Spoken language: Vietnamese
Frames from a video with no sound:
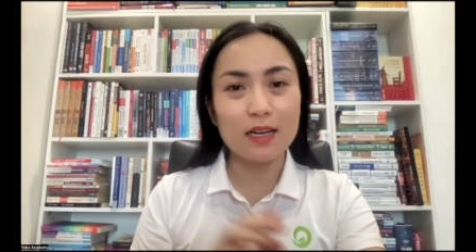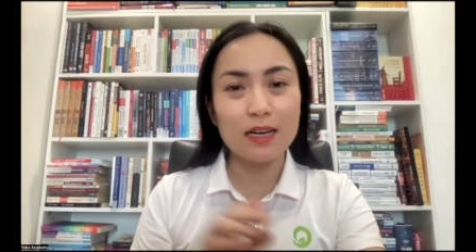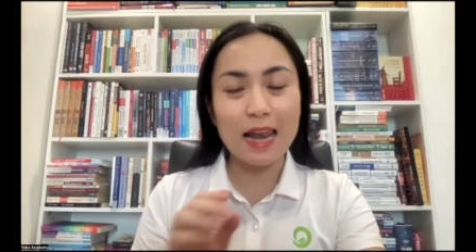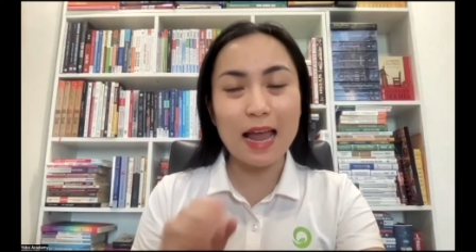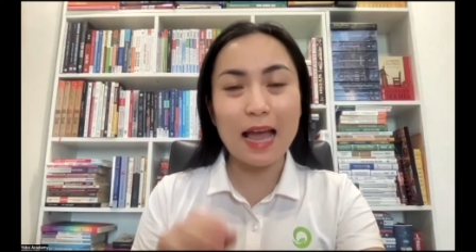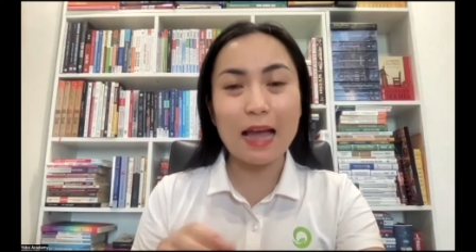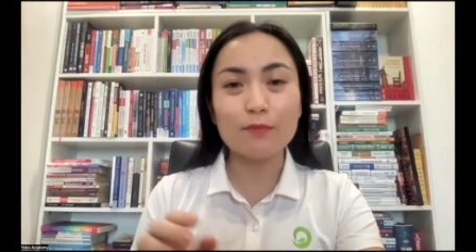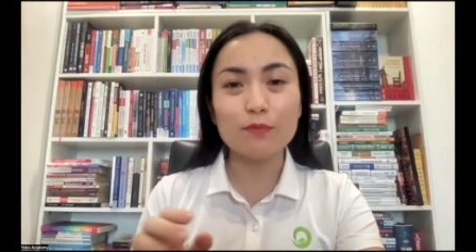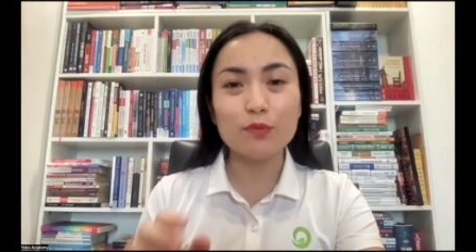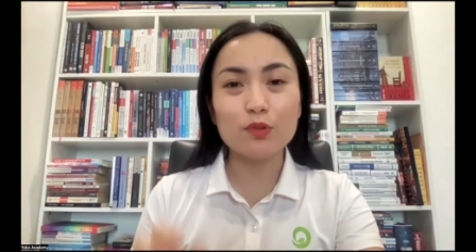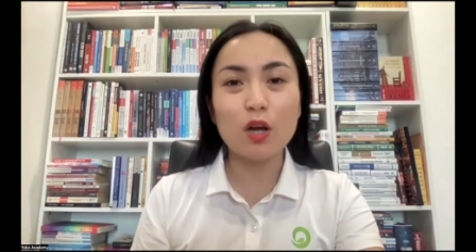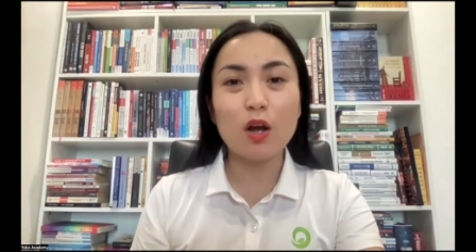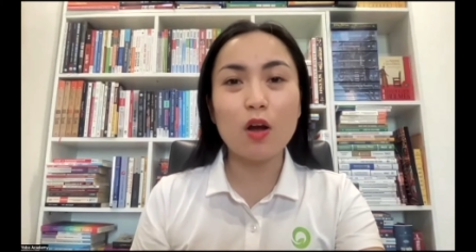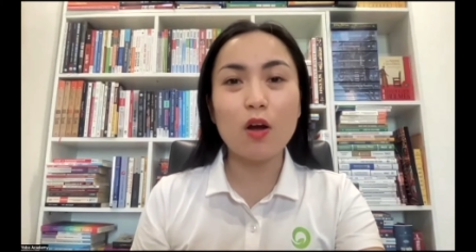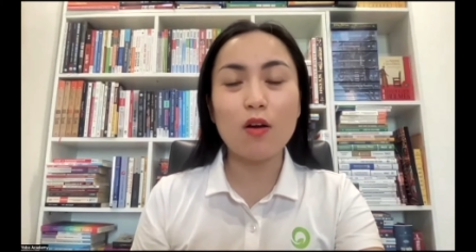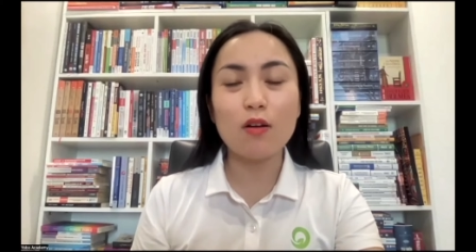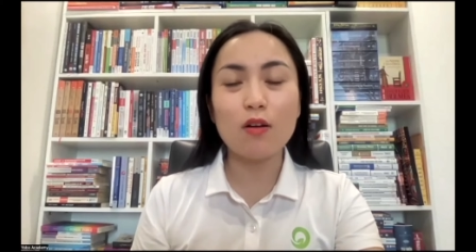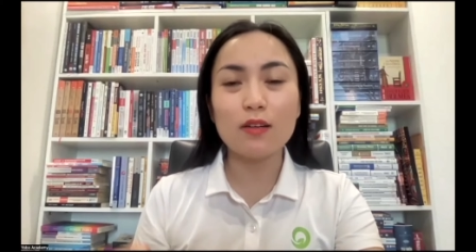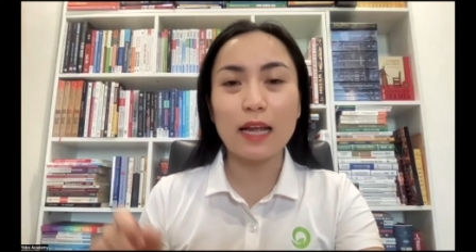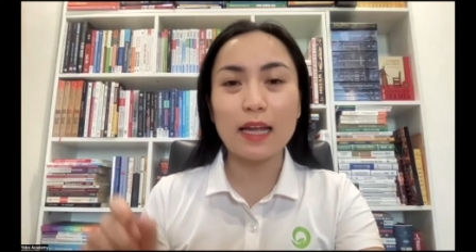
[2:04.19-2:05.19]
làm
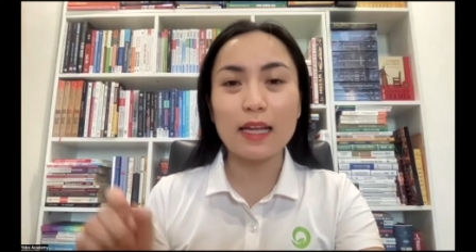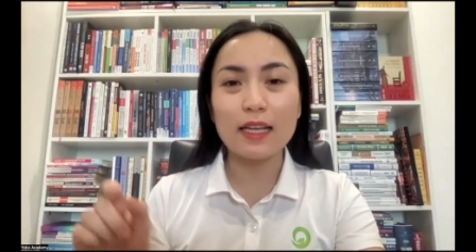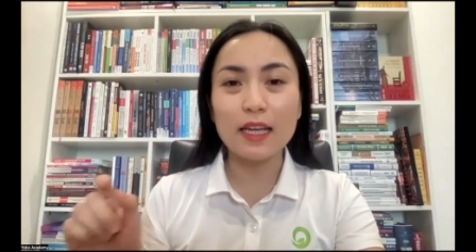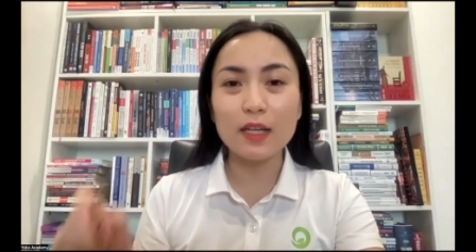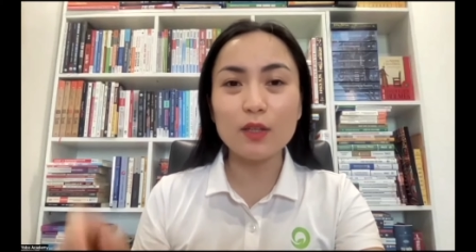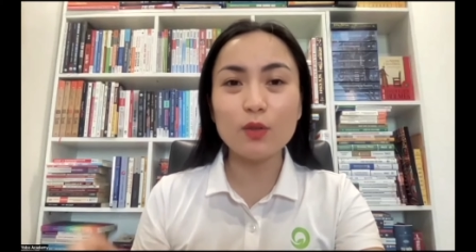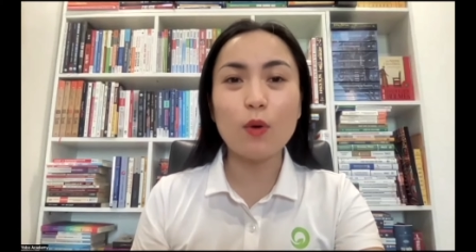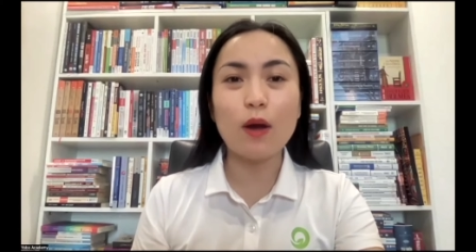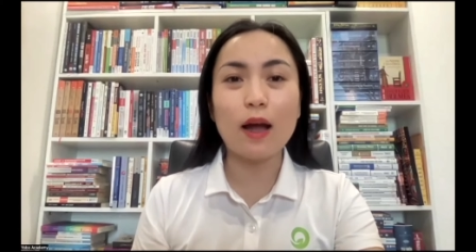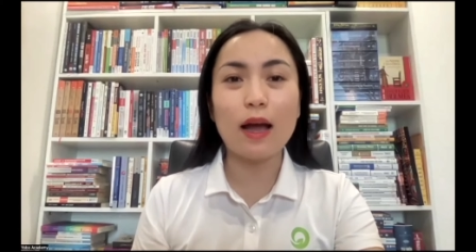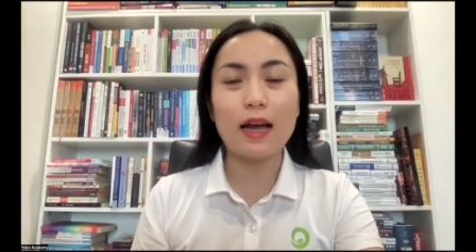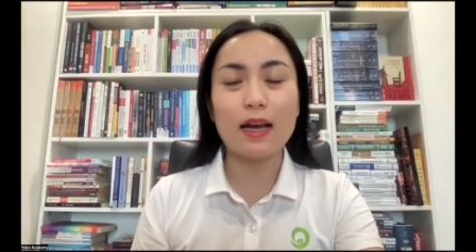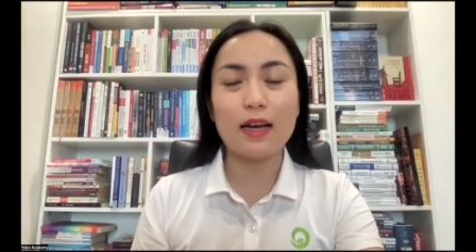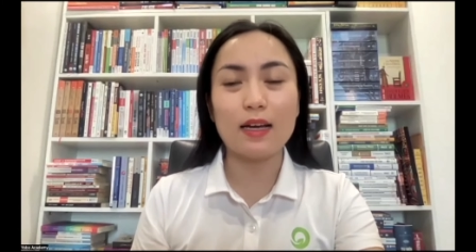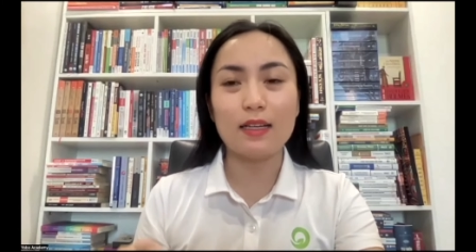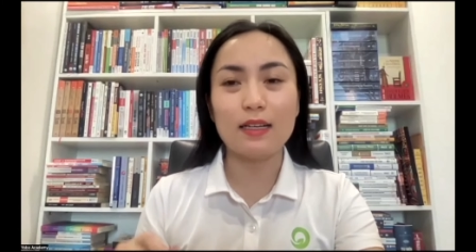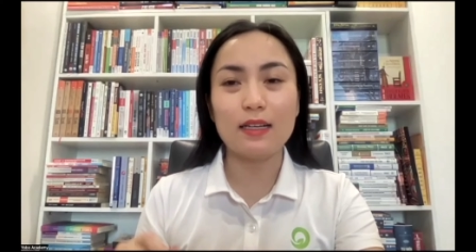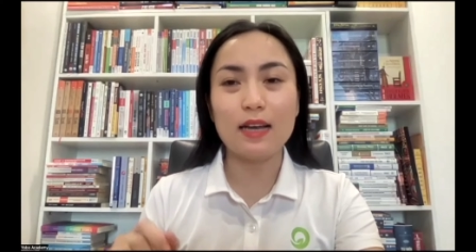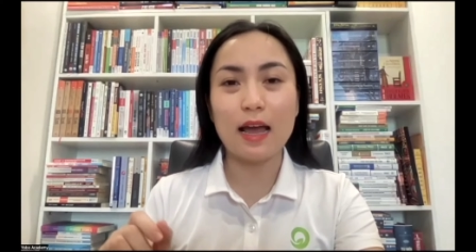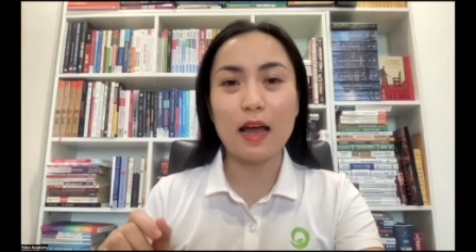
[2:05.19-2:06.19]
cho cái kết
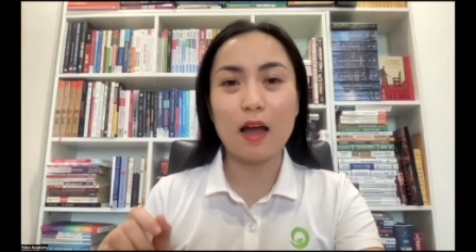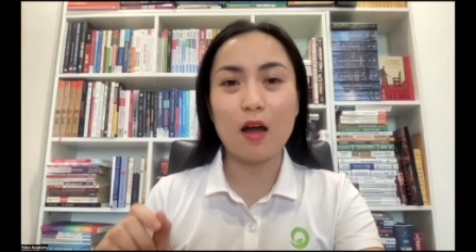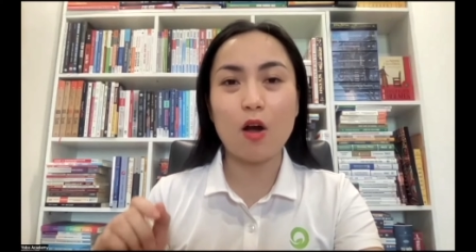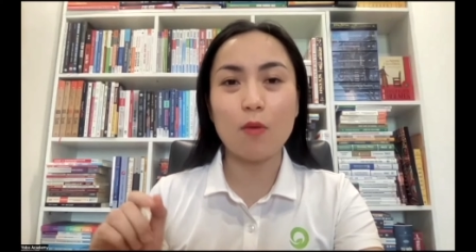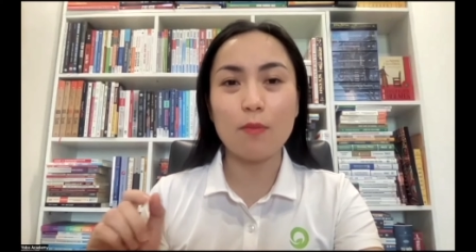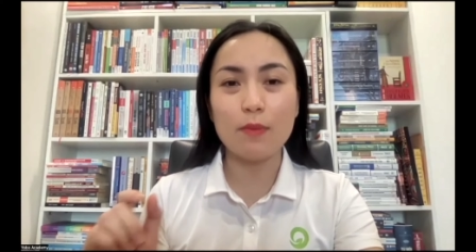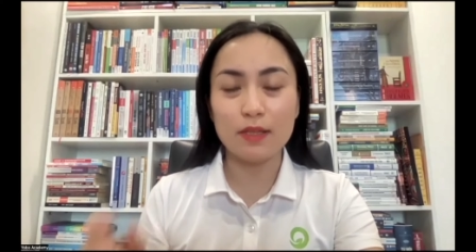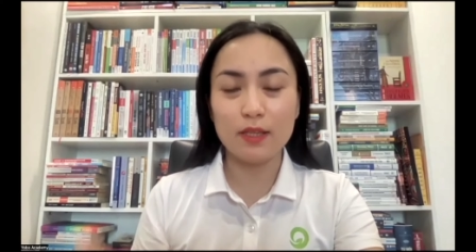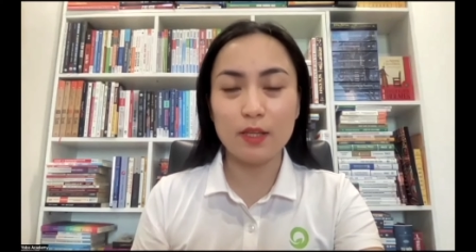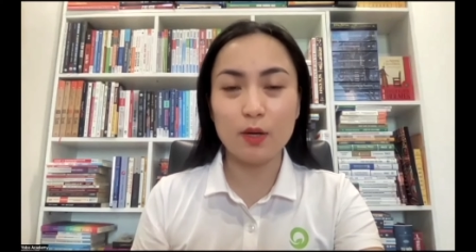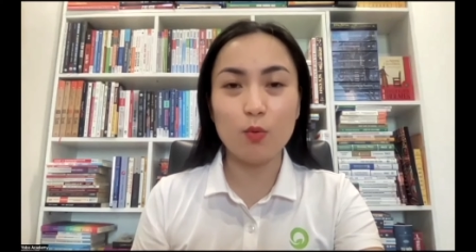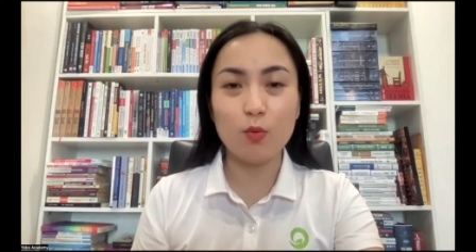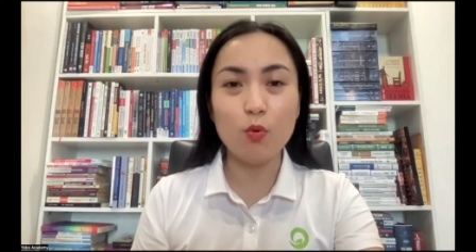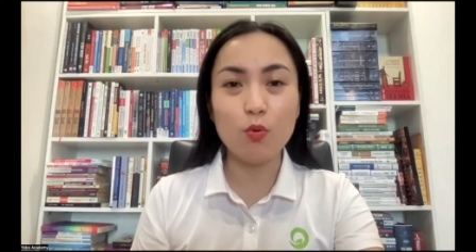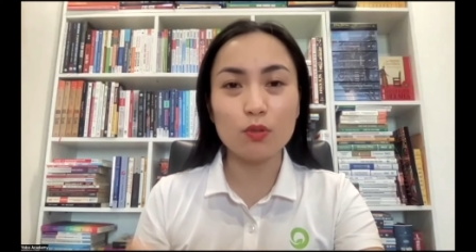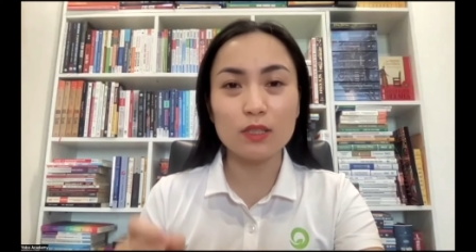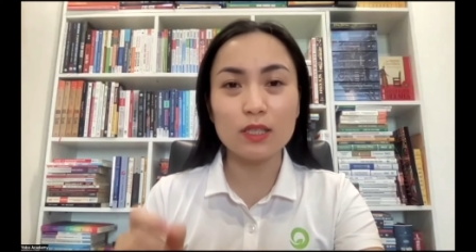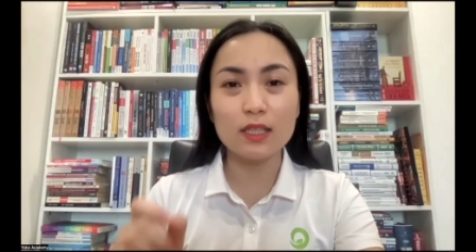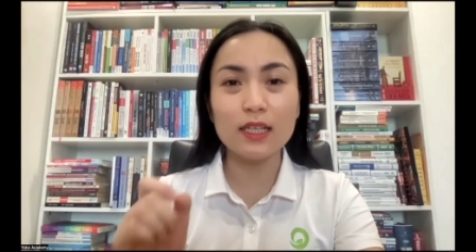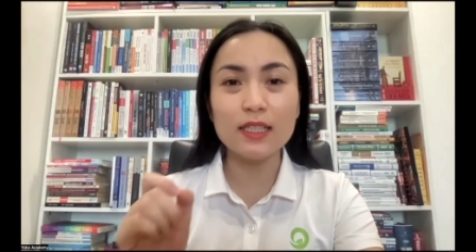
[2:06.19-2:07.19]
quả là họ bị thiếu
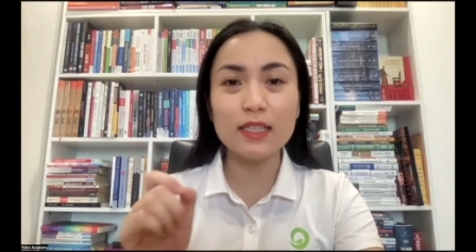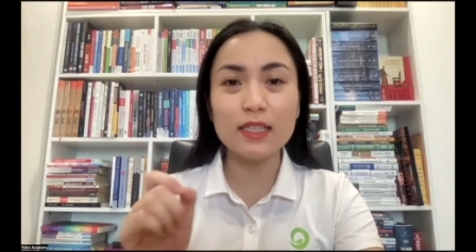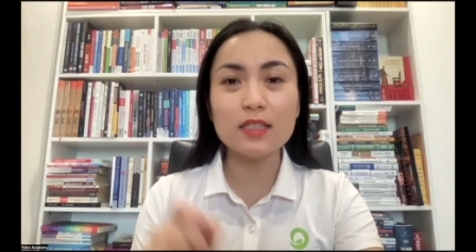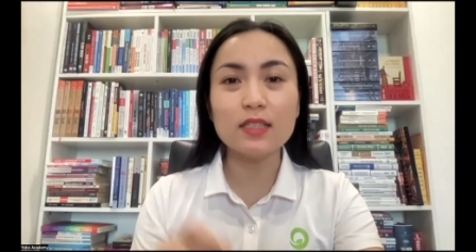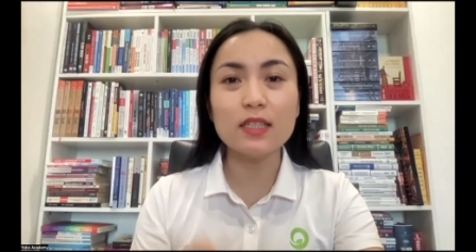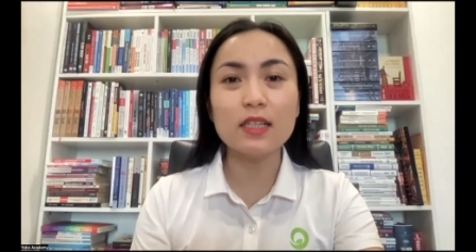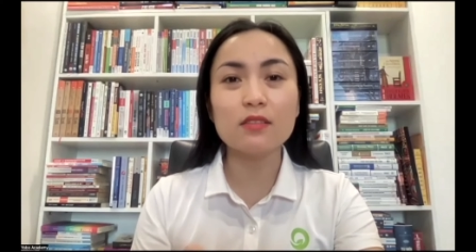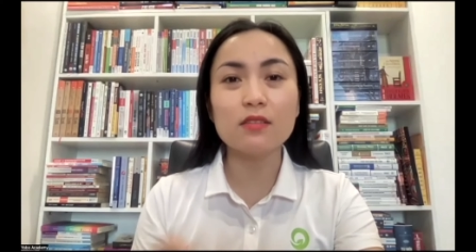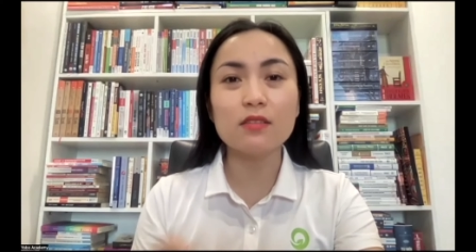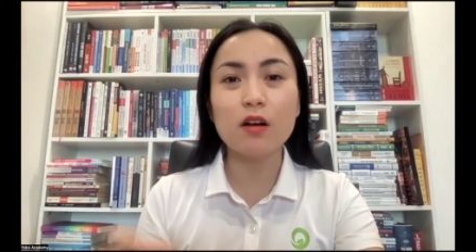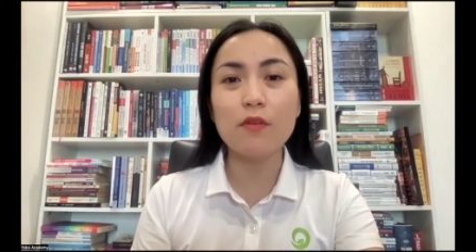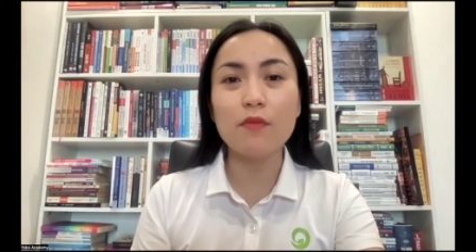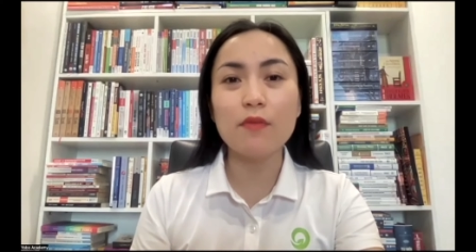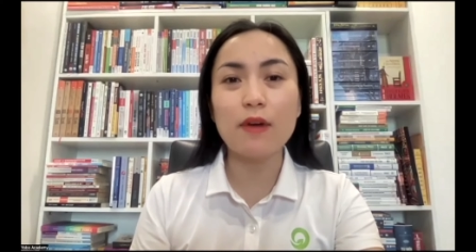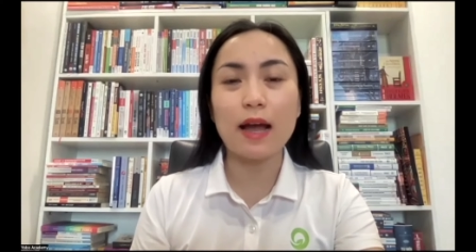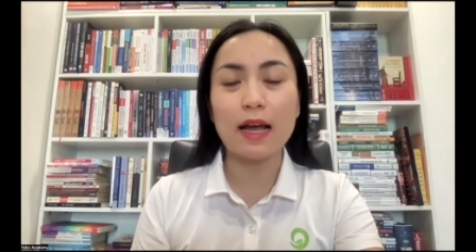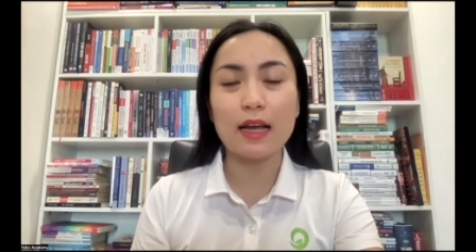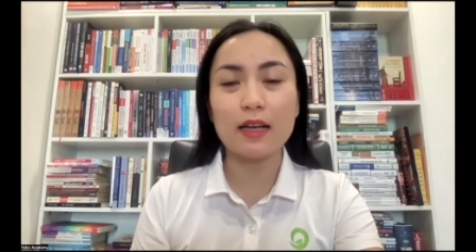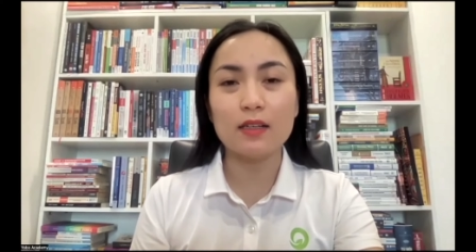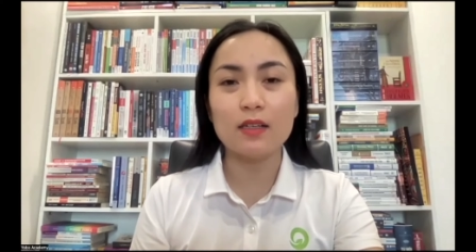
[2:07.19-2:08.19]
hụt những cái chất dinh dưỡng
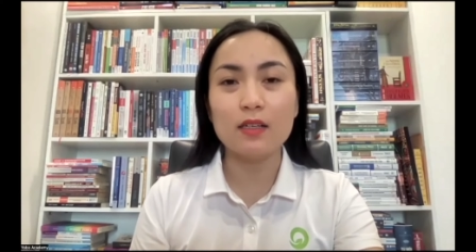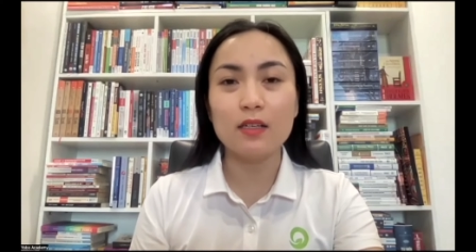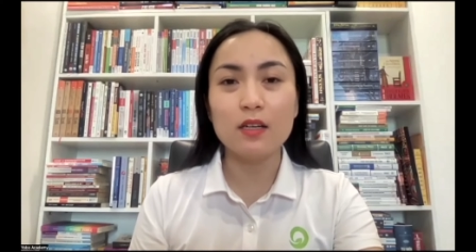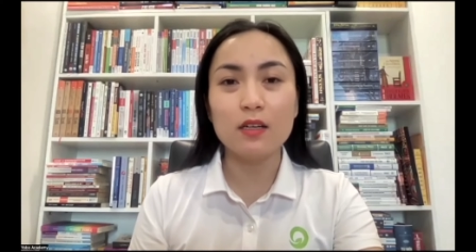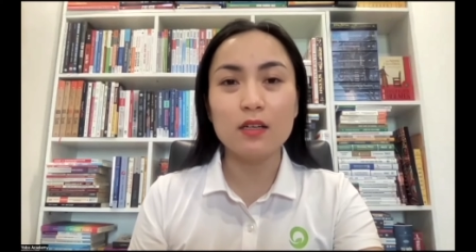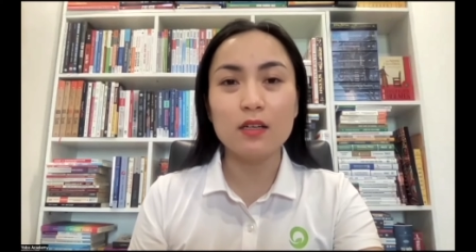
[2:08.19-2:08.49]
và